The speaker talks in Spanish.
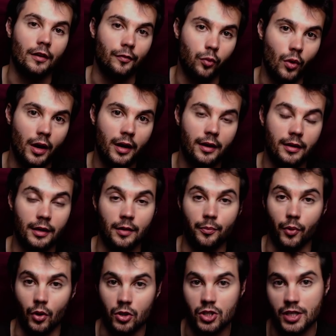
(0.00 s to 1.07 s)
que fue y
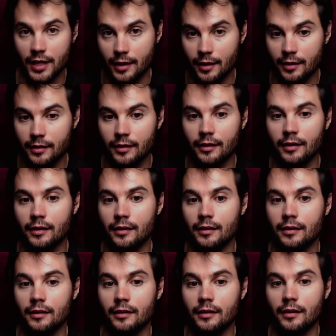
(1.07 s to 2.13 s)
por ser
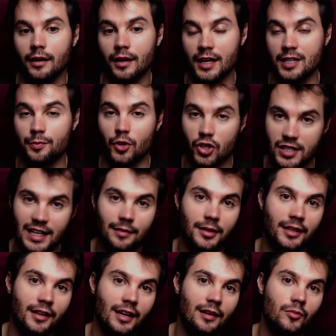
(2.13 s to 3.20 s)
eh, el responsable,
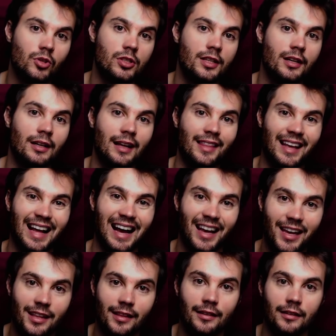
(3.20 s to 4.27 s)
digamos, de la
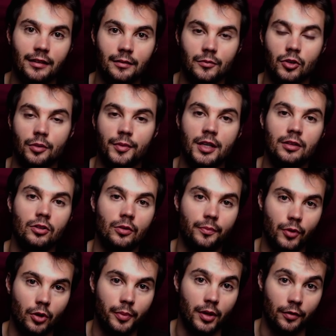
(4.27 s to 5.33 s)
decaída del movimiento
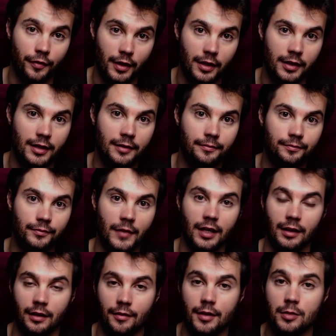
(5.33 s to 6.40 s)
pro-pedofilia, del
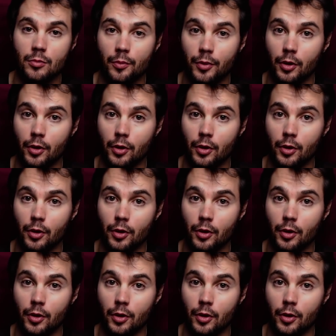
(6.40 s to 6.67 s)
activismo